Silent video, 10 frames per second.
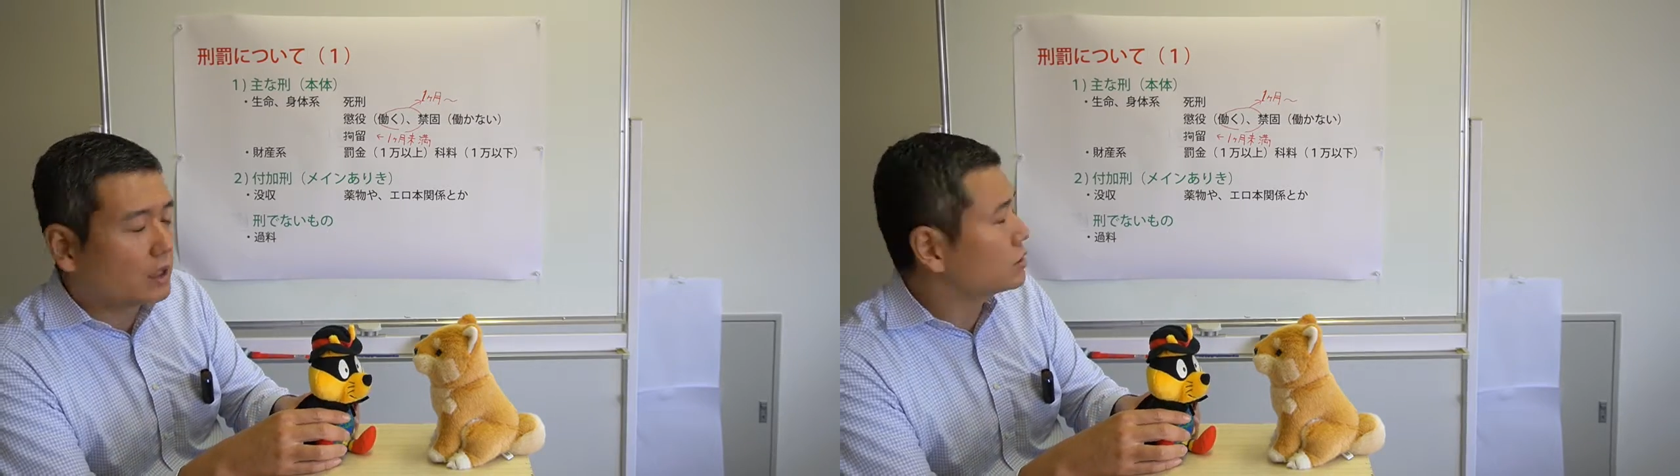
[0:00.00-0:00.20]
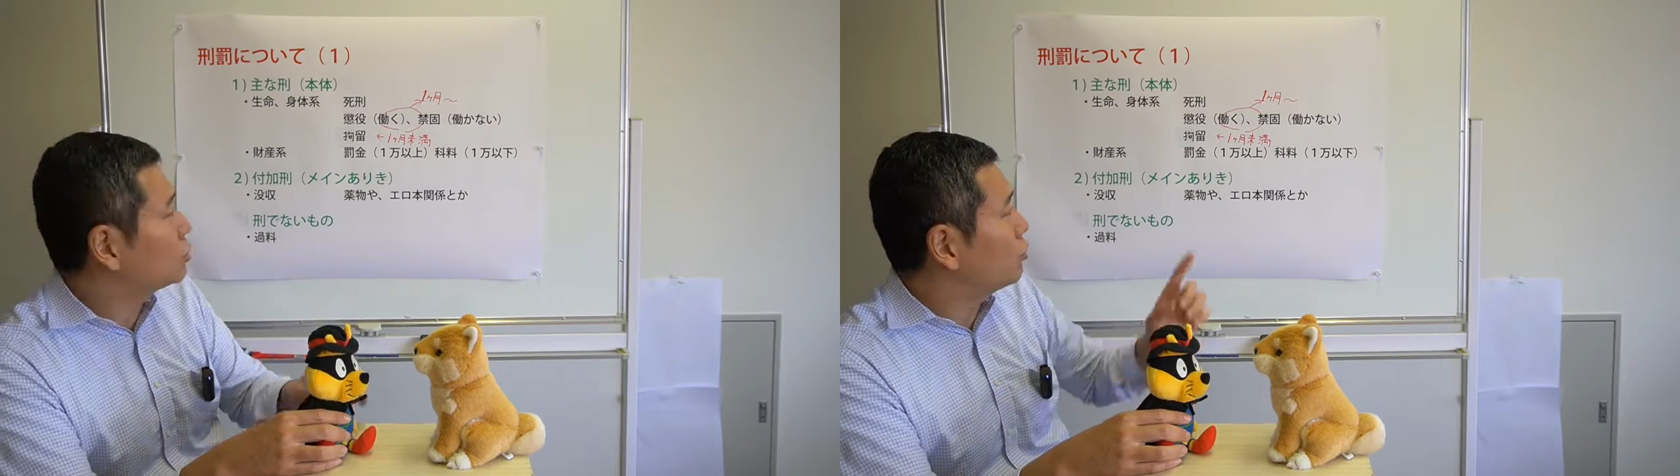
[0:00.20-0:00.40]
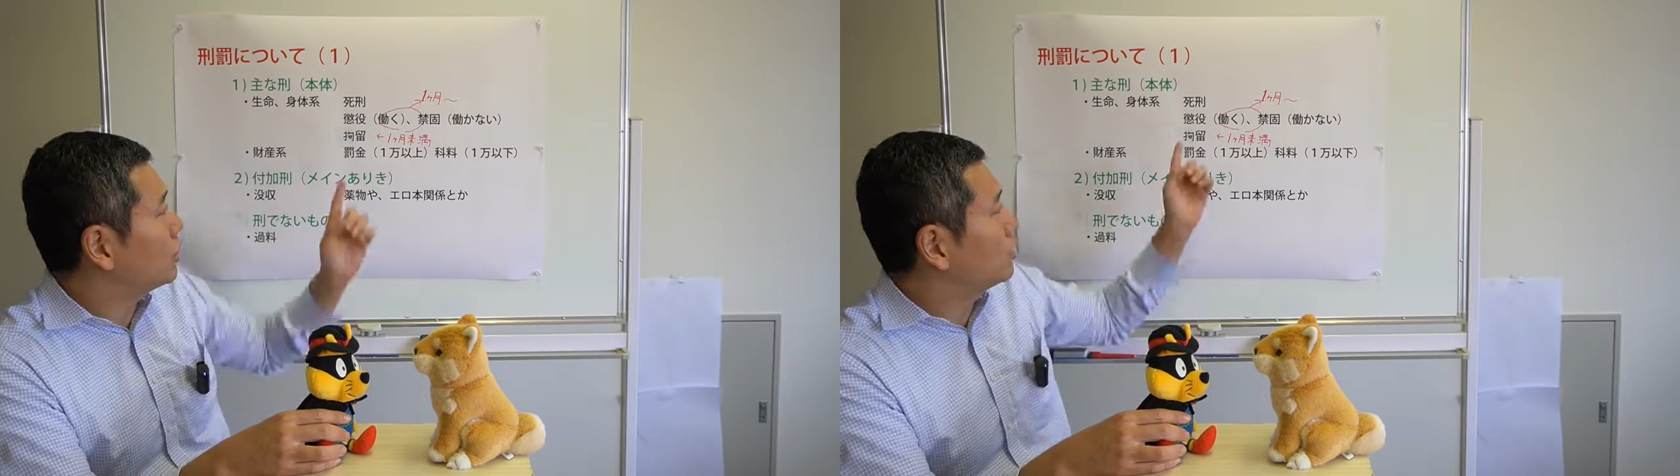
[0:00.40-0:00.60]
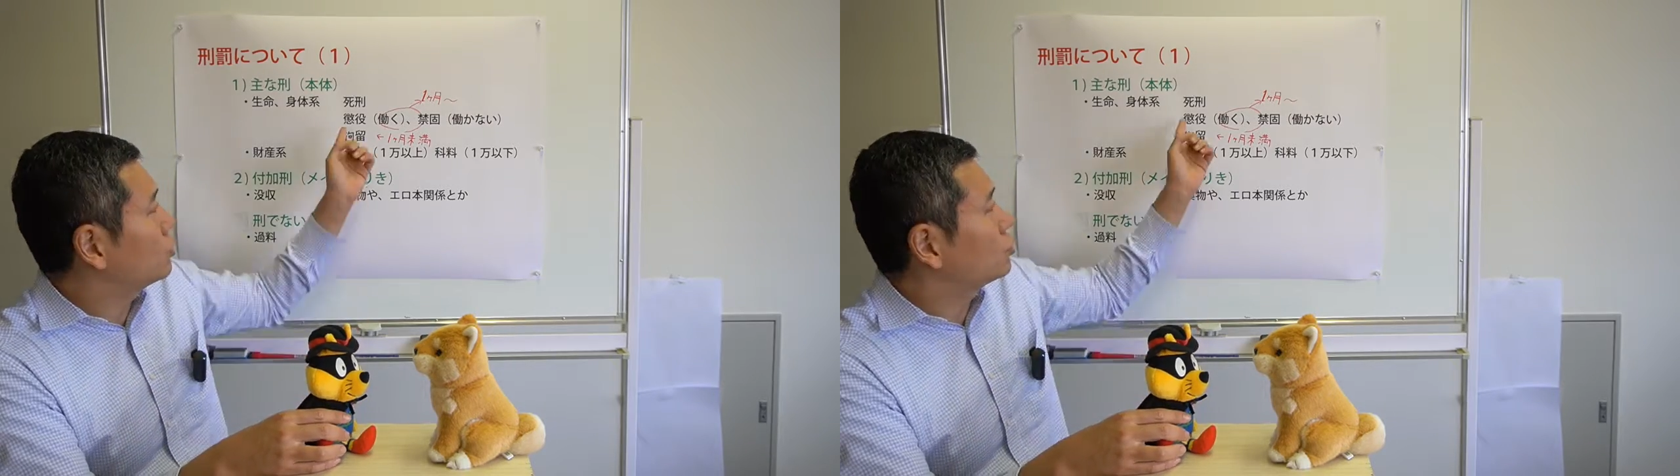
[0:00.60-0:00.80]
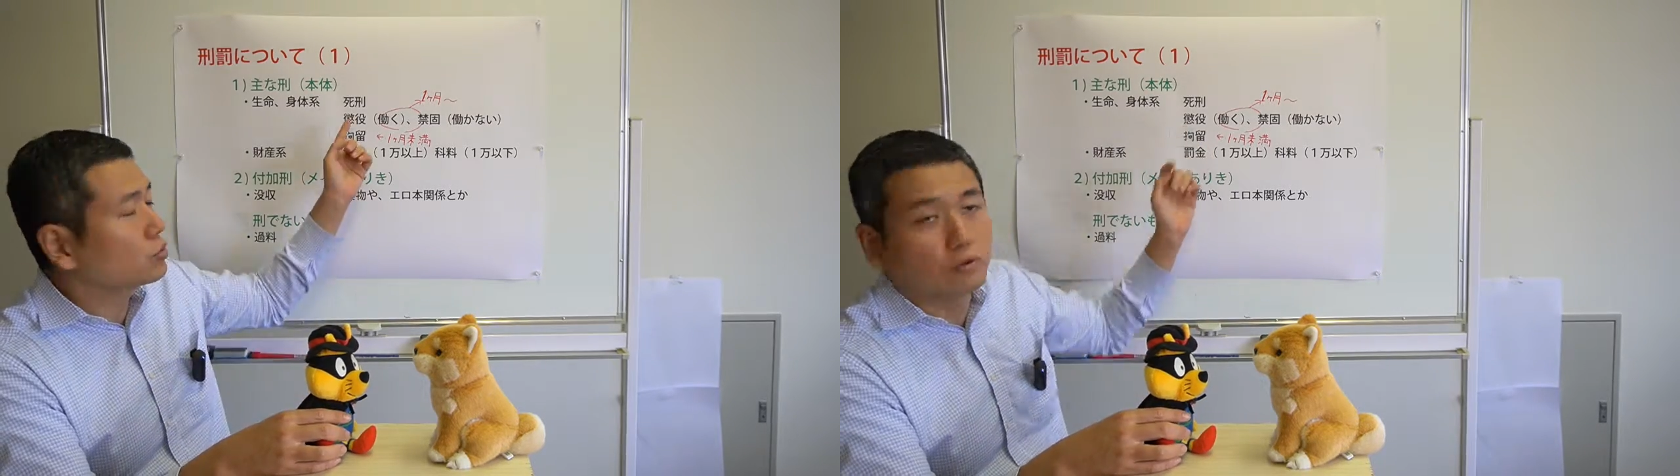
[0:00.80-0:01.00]
が懲役と
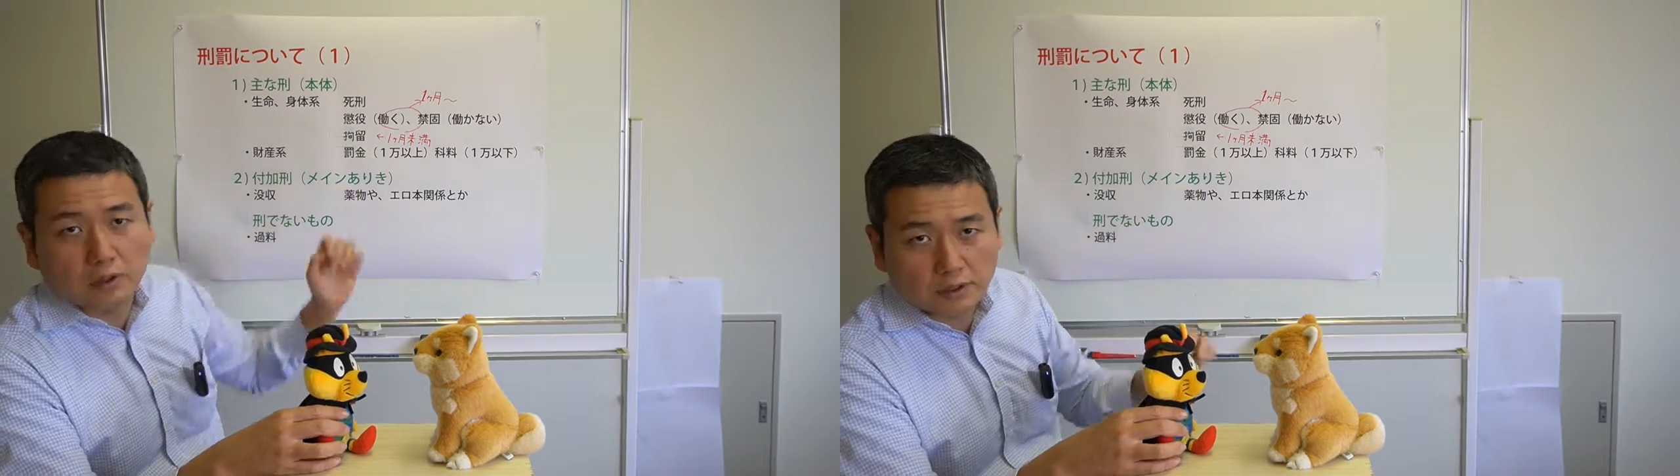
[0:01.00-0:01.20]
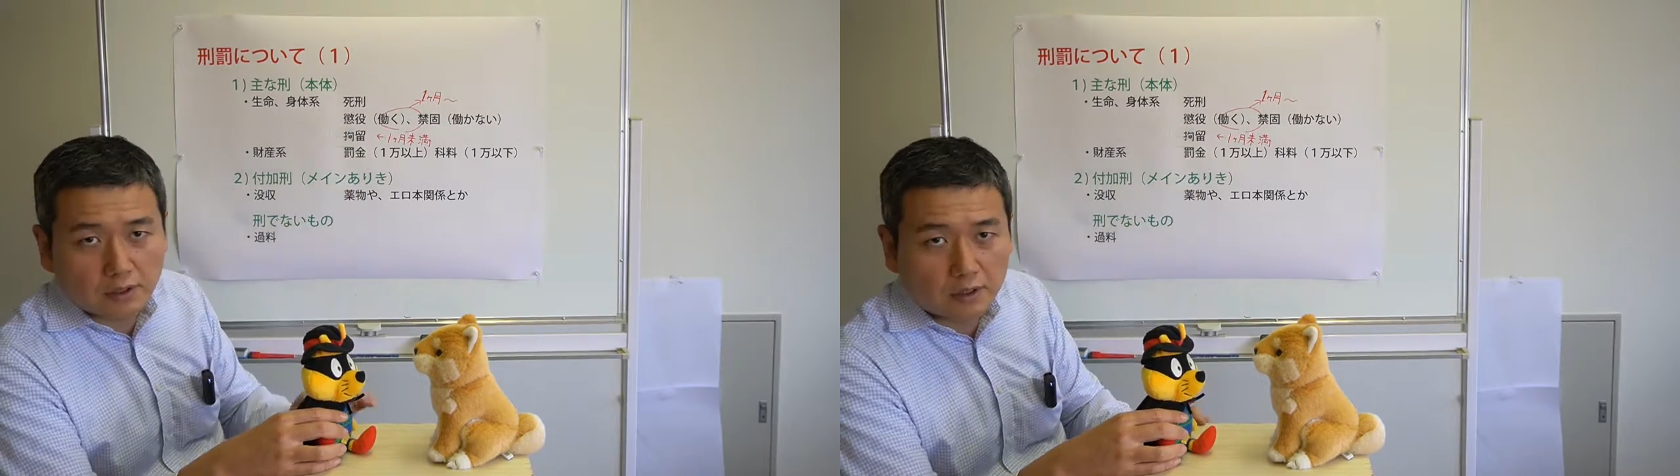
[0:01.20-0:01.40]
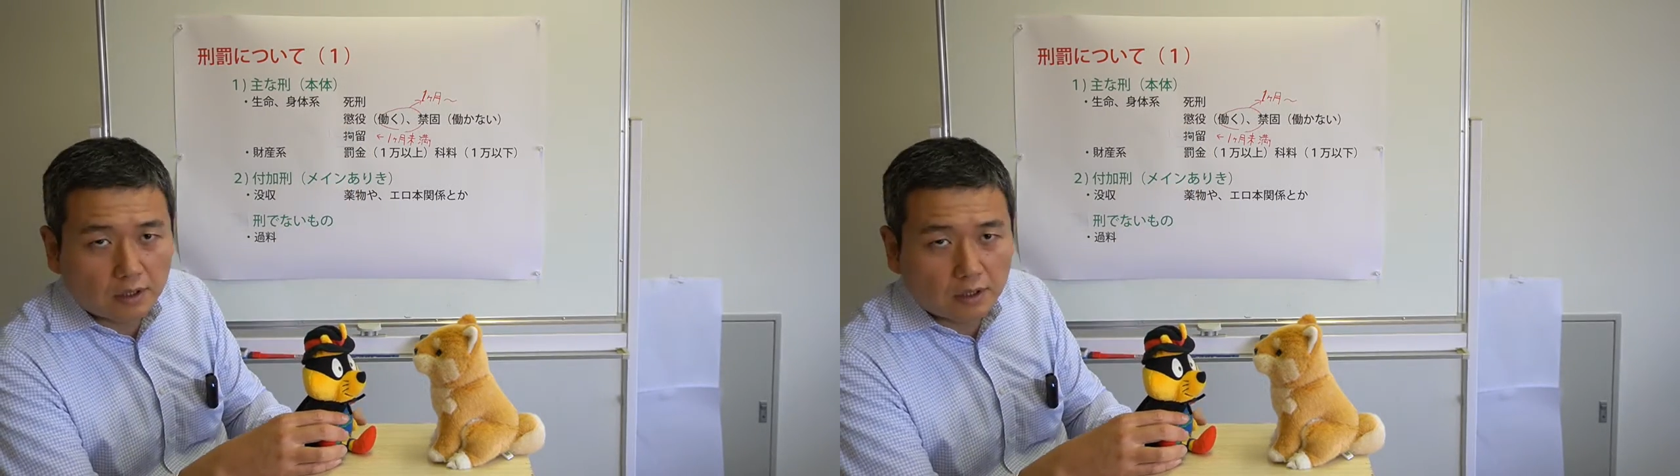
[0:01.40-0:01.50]
いう状況です、